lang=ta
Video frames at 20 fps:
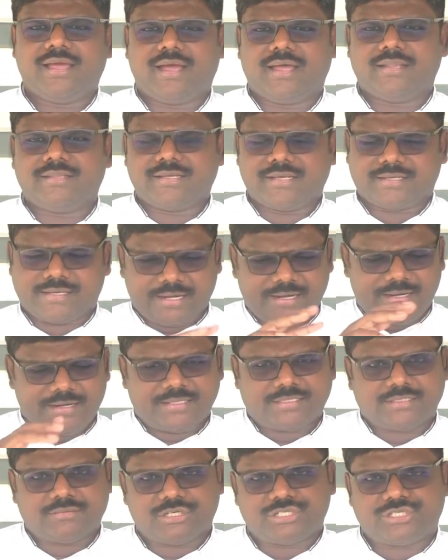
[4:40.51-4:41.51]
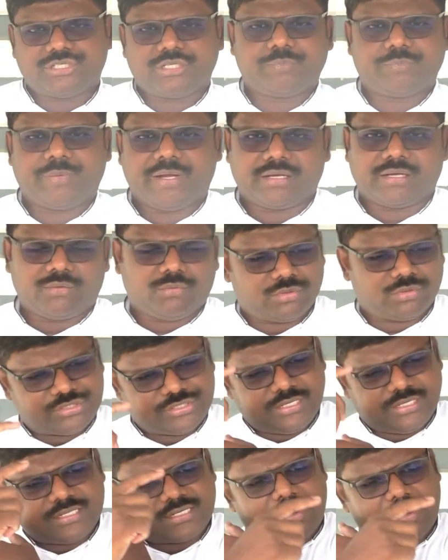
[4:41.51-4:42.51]
அந்த கேடயத்தை வச்சிருப்பாங்க ஒரு
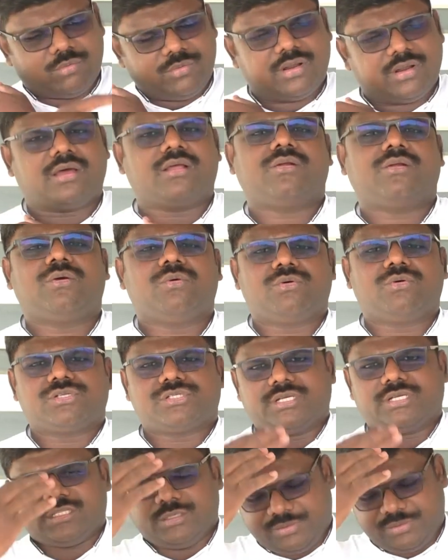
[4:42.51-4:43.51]
சிலர் ரவுண்டா இருக்கும் ஒரு சிலர்